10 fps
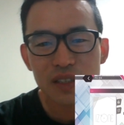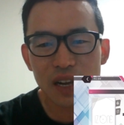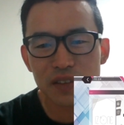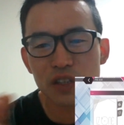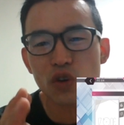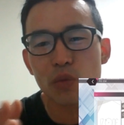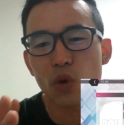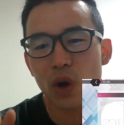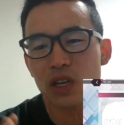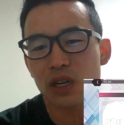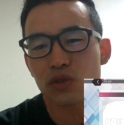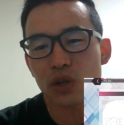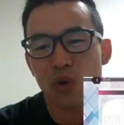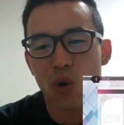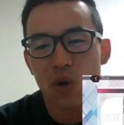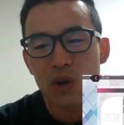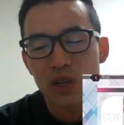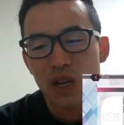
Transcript: 상세 정보를 확인할 수 있고,